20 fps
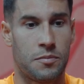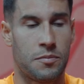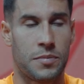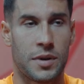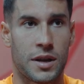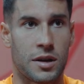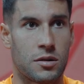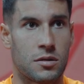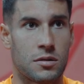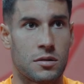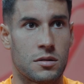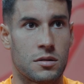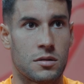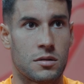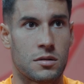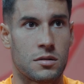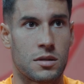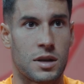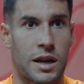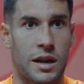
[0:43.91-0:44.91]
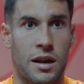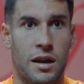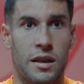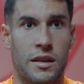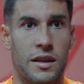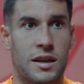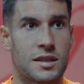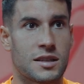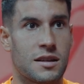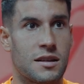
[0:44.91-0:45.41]
pero la
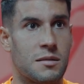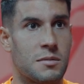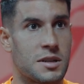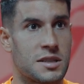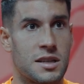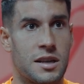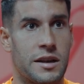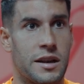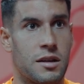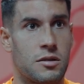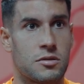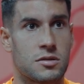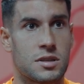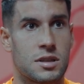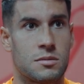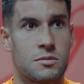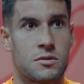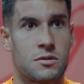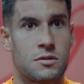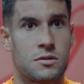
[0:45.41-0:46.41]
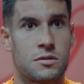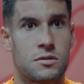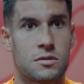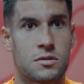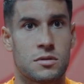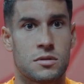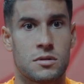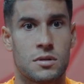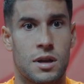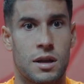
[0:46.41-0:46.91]
realidad es que en el no estamos
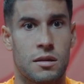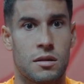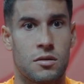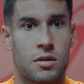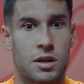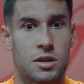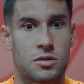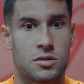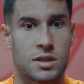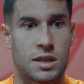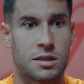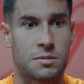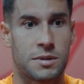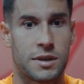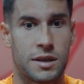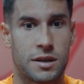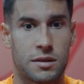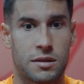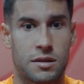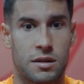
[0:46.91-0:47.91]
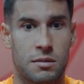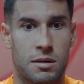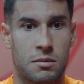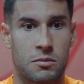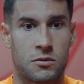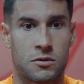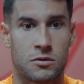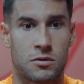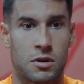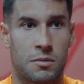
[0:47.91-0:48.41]
haciendo las cosas bien,
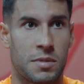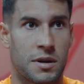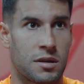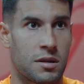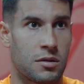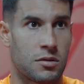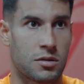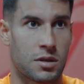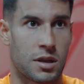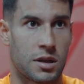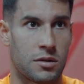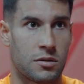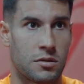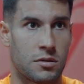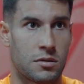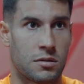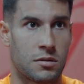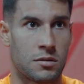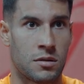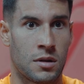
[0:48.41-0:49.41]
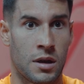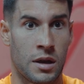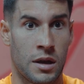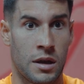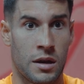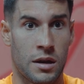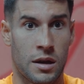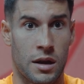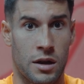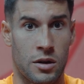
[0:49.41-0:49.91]
llevamos nueve partidos que no,
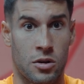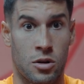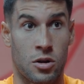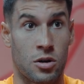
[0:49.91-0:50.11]
que no